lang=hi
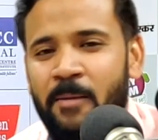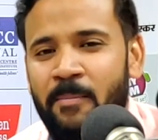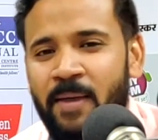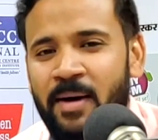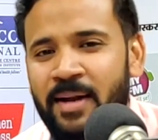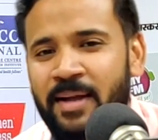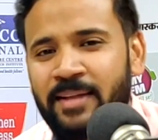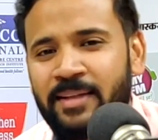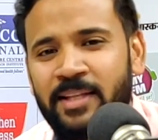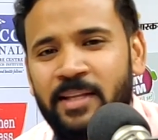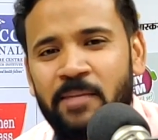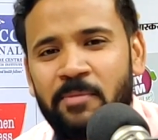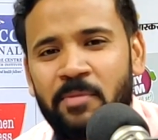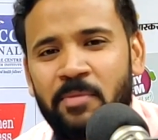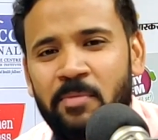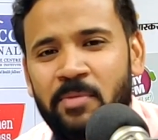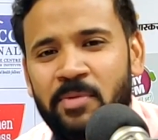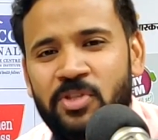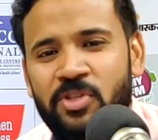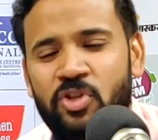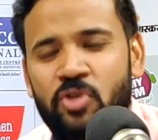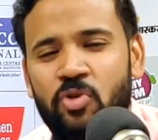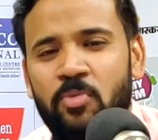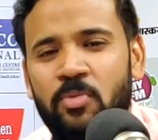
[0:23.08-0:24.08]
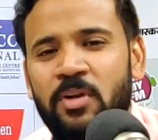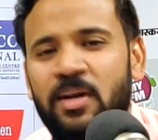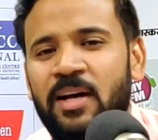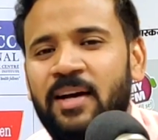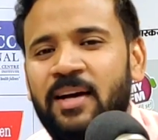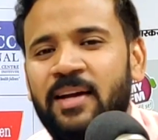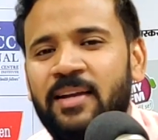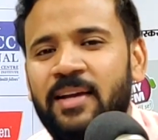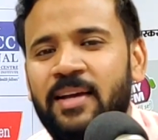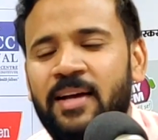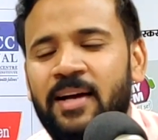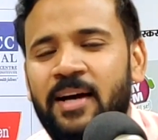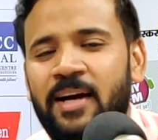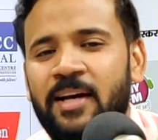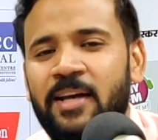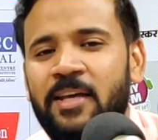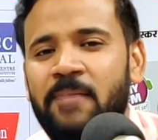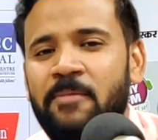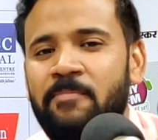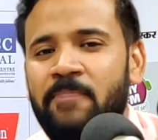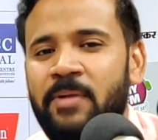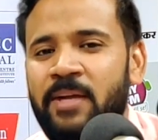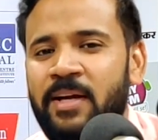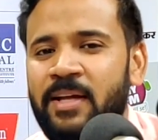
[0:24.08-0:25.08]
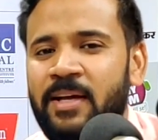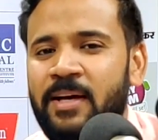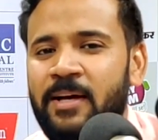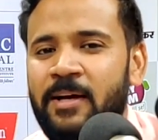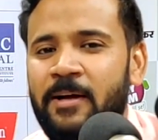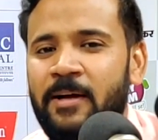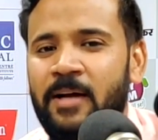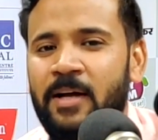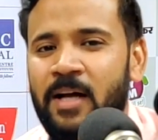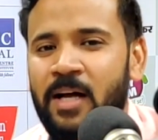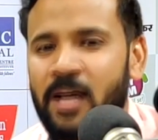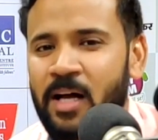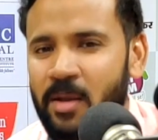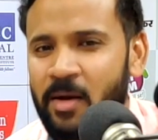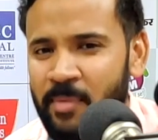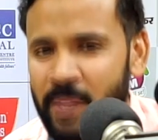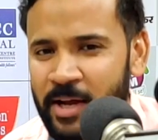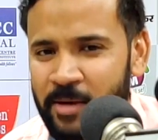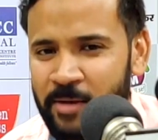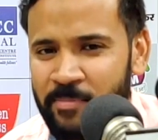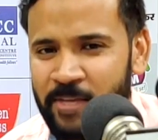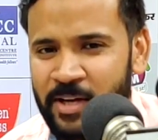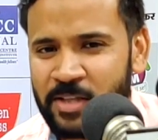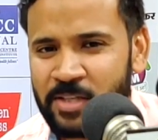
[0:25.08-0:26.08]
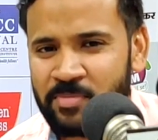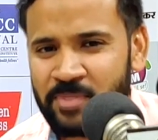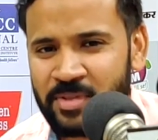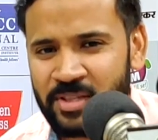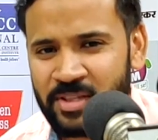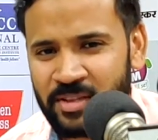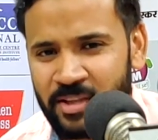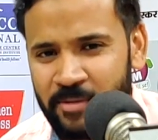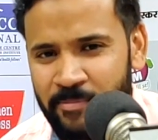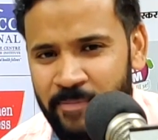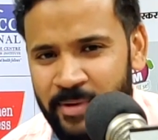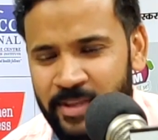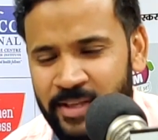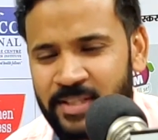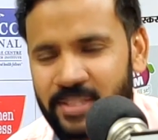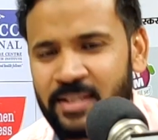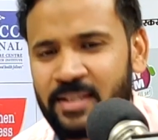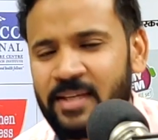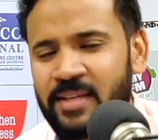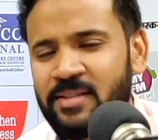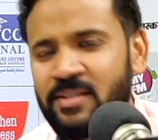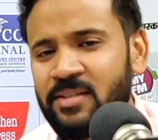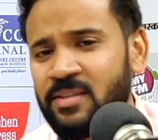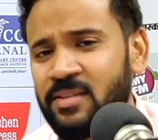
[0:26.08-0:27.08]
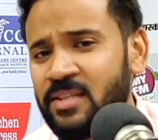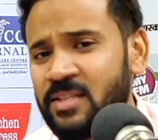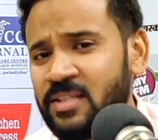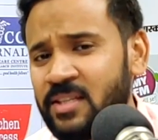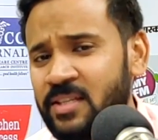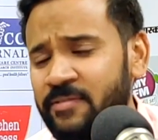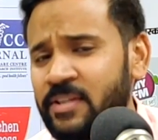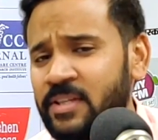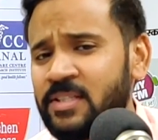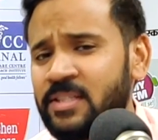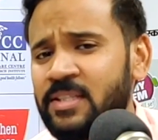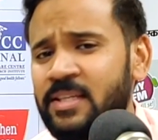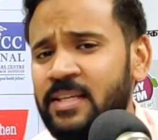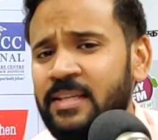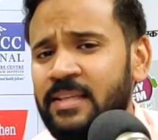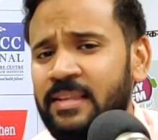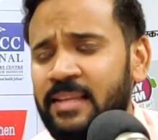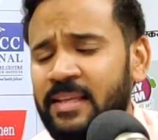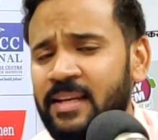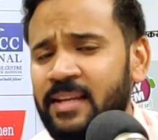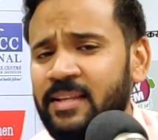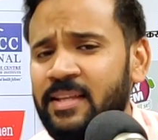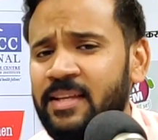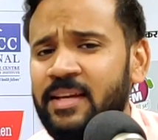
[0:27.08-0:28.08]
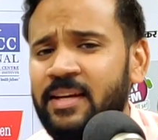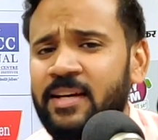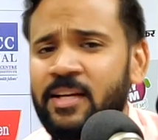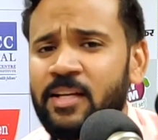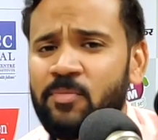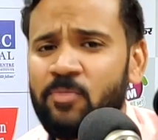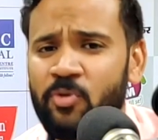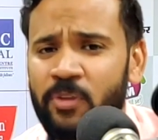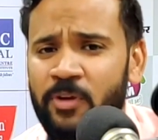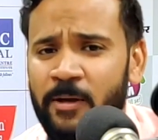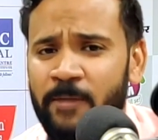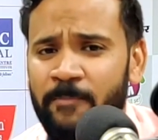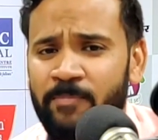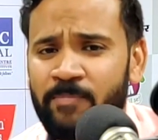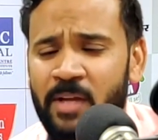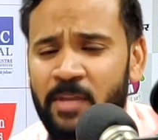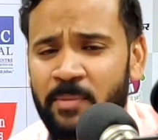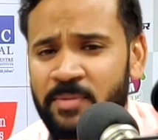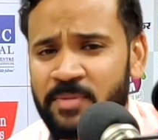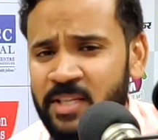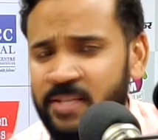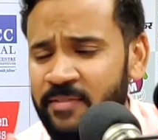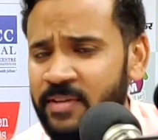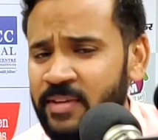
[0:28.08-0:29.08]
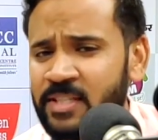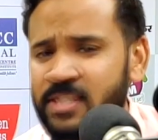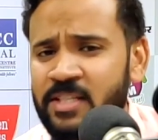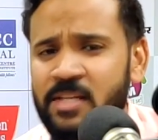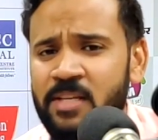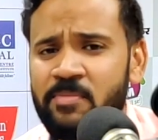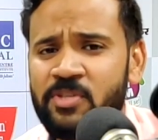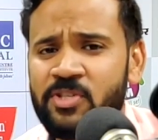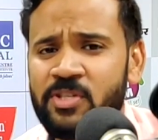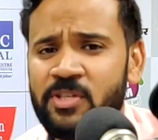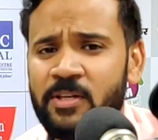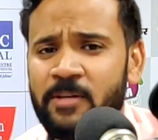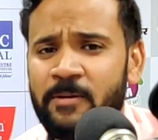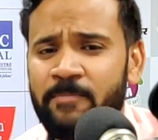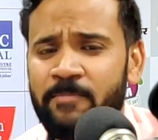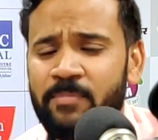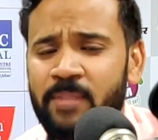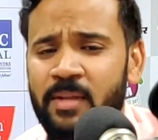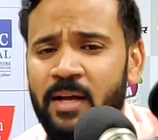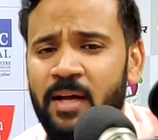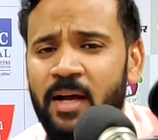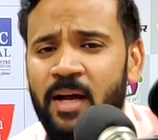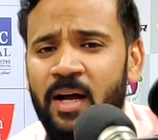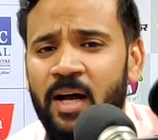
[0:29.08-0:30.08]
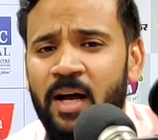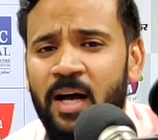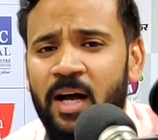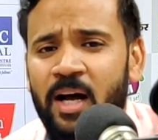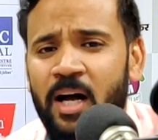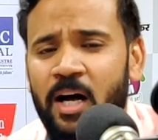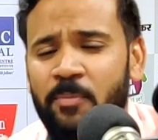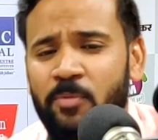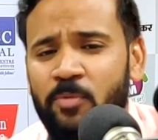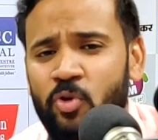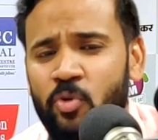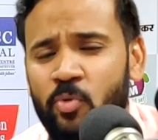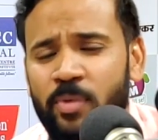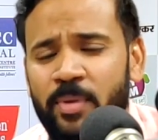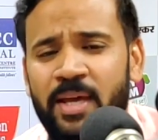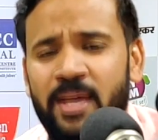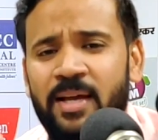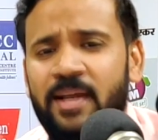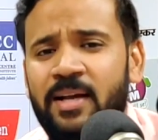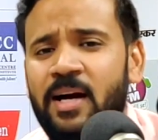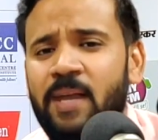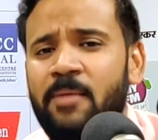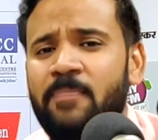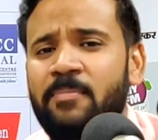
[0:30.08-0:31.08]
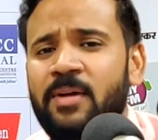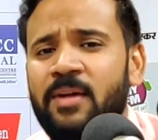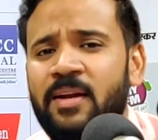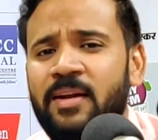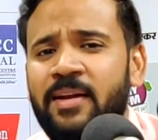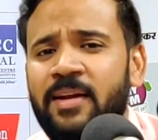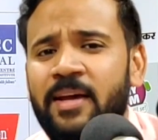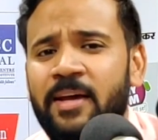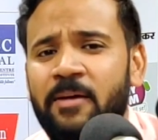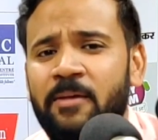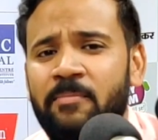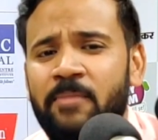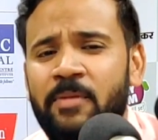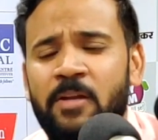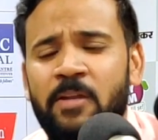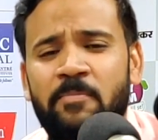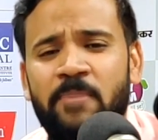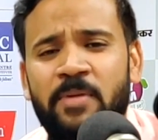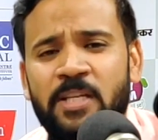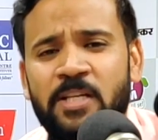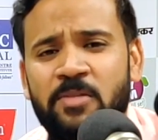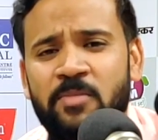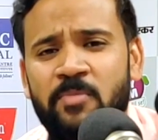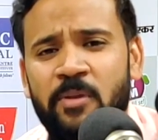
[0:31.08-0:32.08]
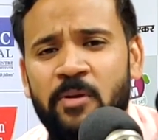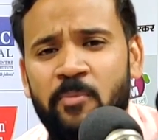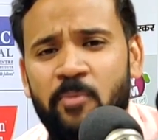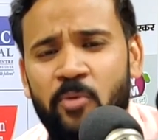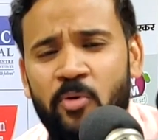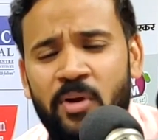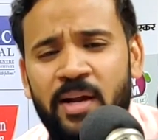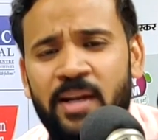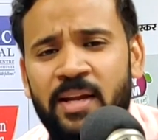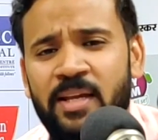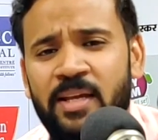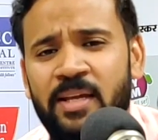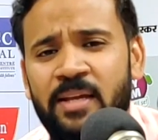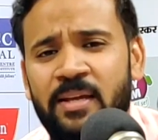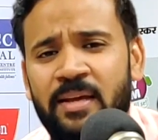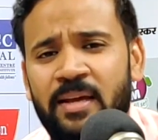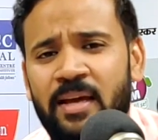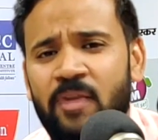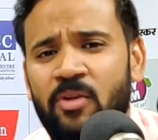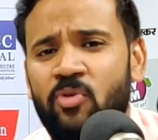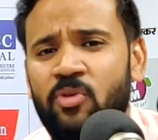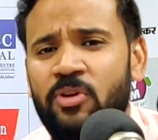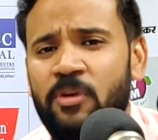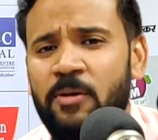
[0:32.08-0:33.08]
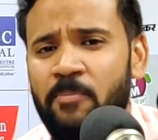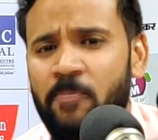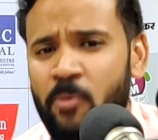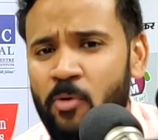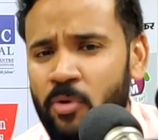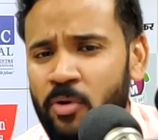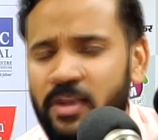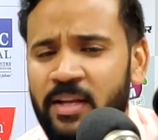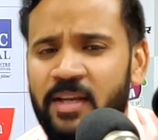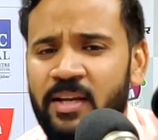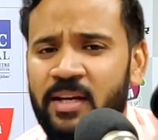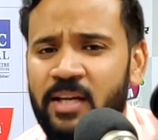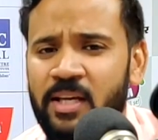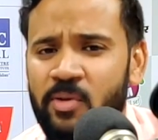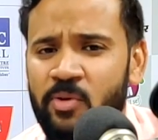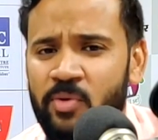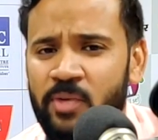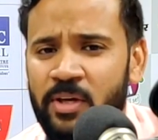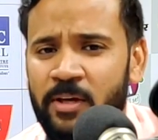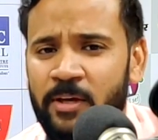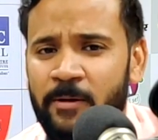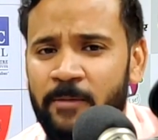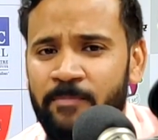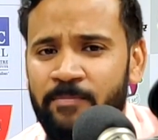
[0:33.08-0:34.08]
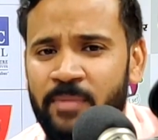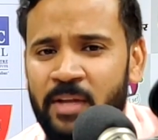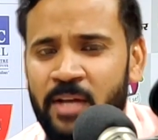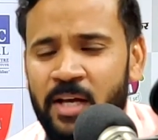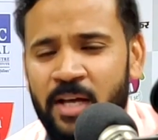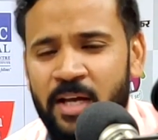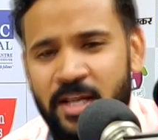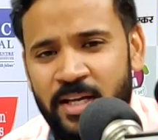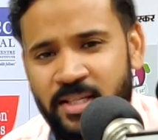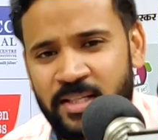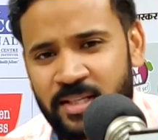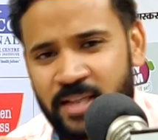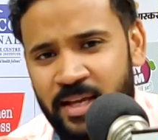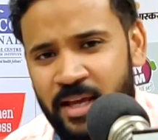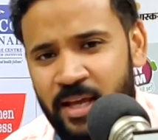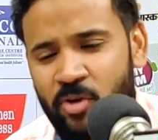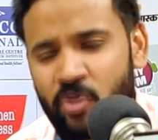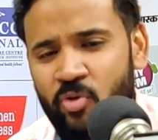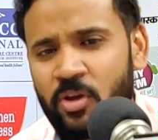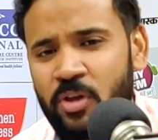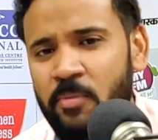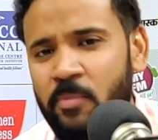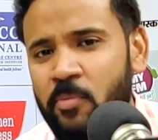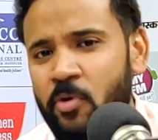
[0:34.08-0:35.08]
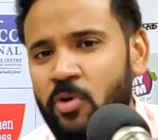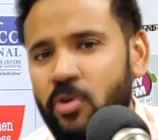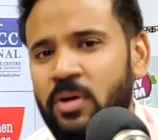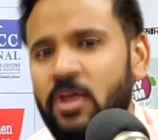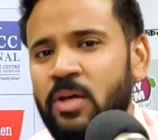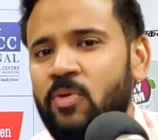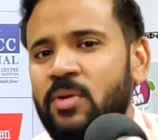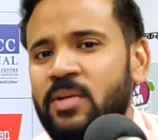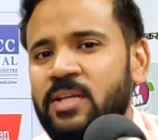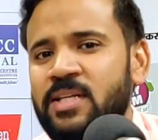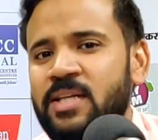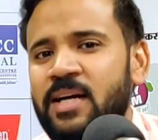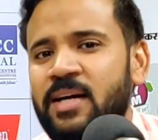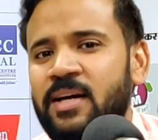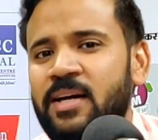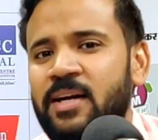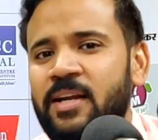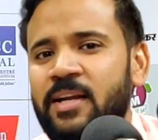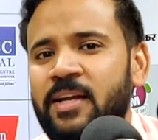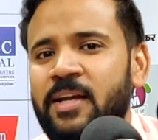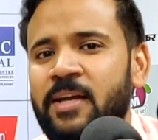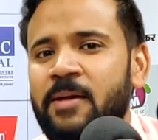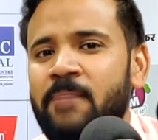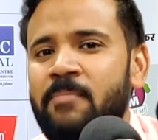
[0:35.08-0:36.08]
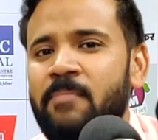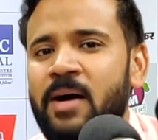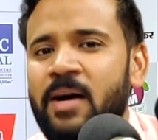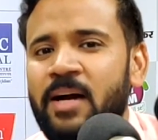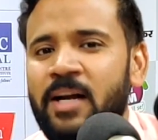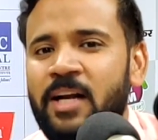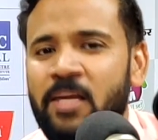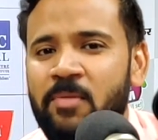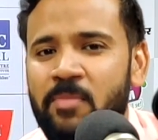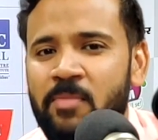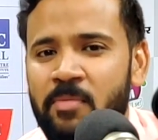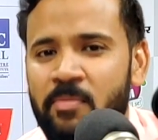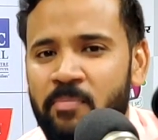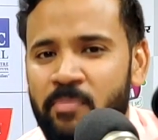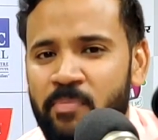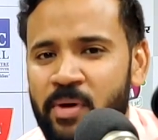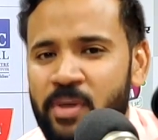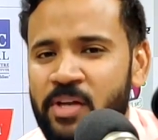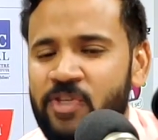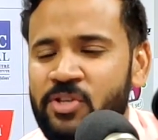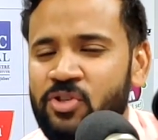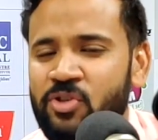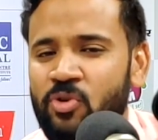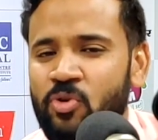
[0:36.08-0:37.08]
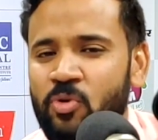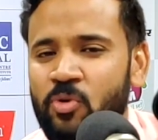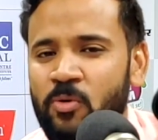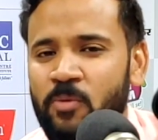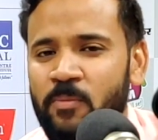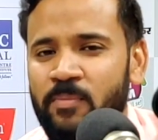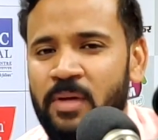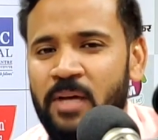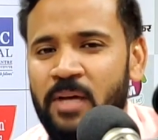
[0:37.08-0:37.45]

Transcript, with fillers: माँ ने एक दिन अपने बच्चे को बुला करके कहा कि बेटा हमारे पास में जितने पैसे थे जितनी सेविंग्स थी धीरे धीरे खत्म हो रही है अब सेविंग्स नहीं बची हैं अब तुम्हें काम करना है मेरे पास में एक पुरानी गहनों की पोटली रखी हुई है इस गहनों की पोटली को ले जा करके मार्केट में बेच दो